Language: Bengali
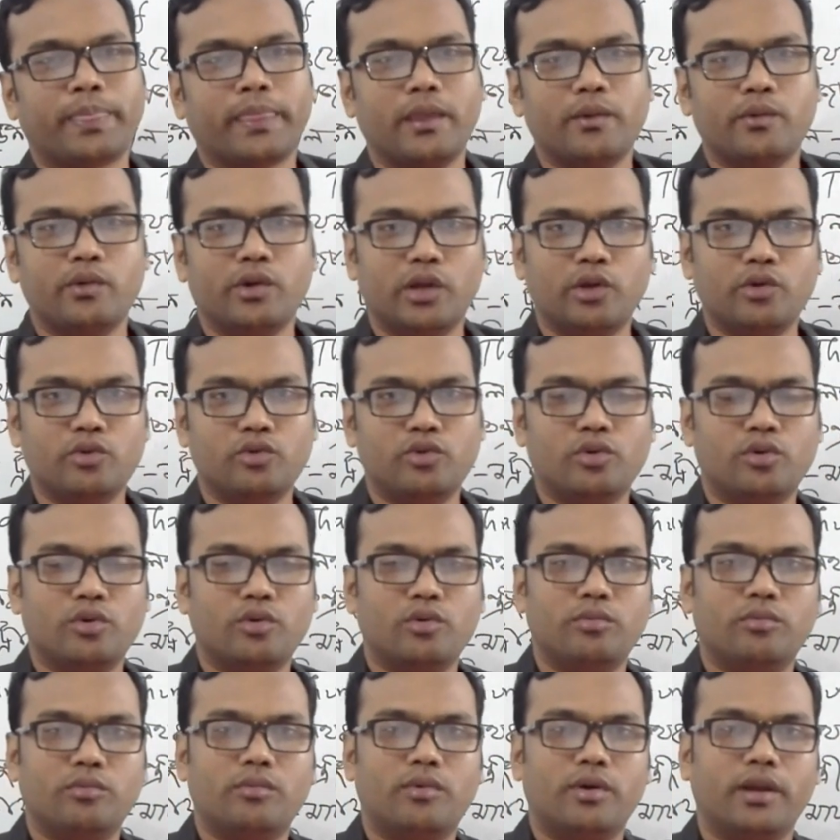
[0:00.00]
এবং এগুলো
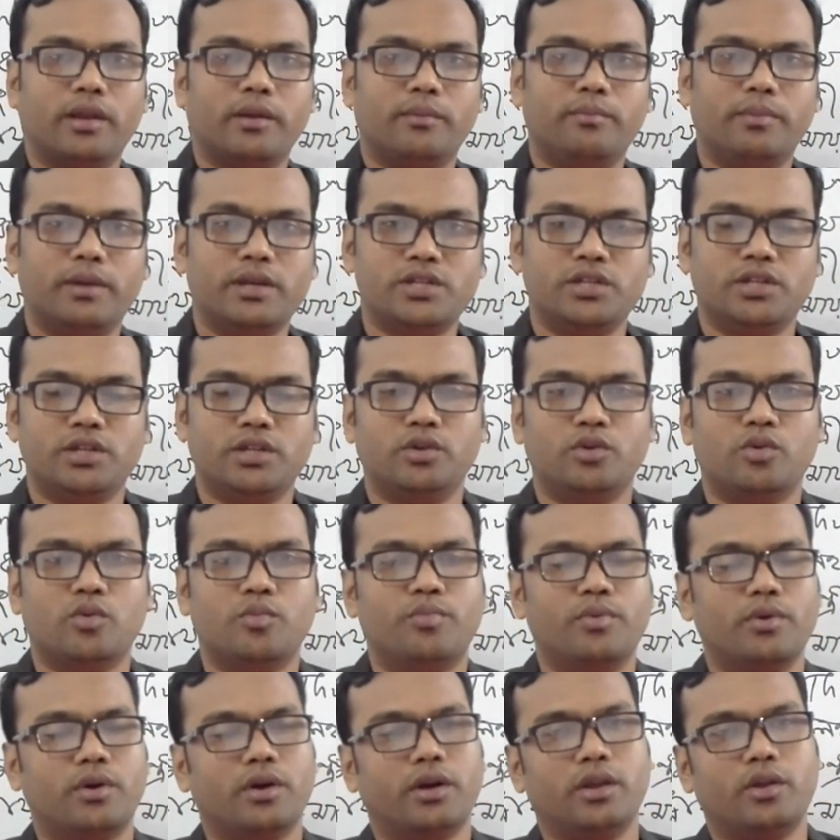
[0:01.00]
অনেক বেশি
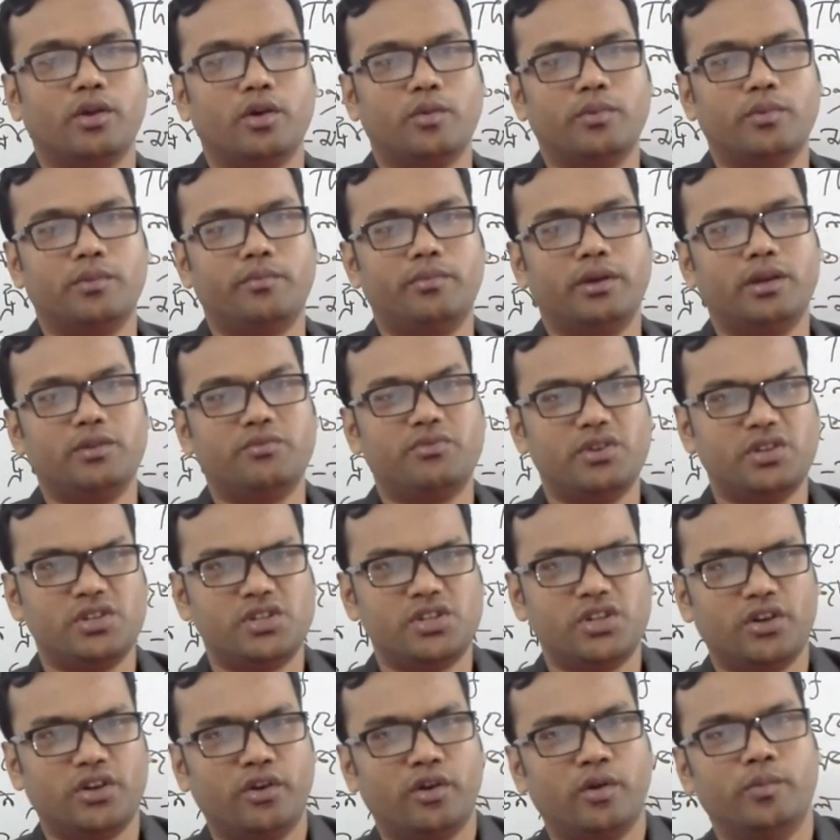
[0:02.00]
উপকারী হবে
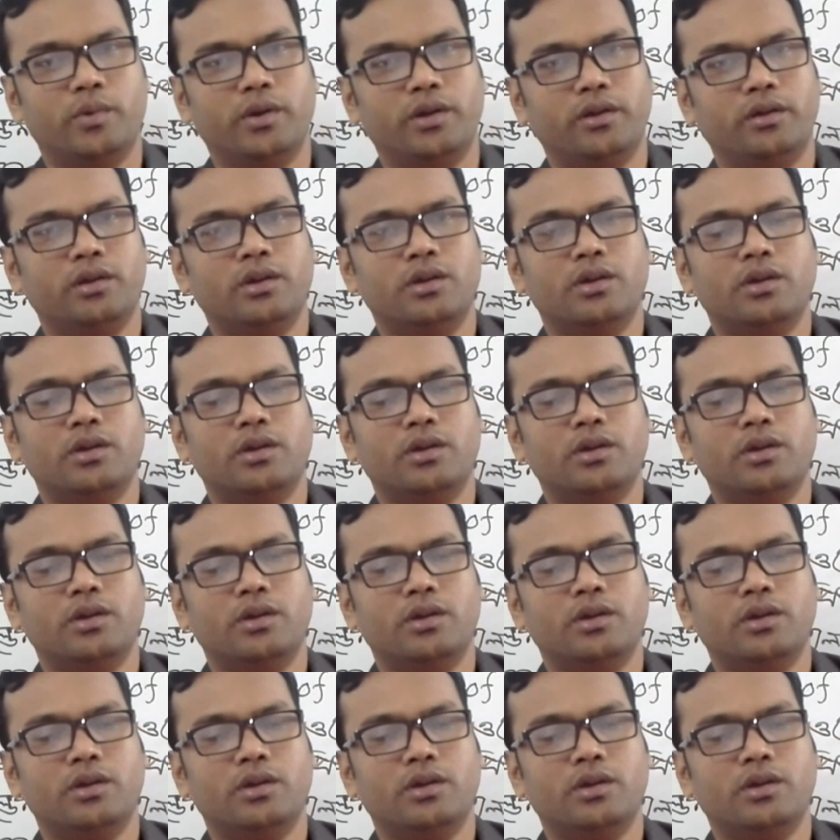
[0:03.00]
বেনিফিশিয়াল হবে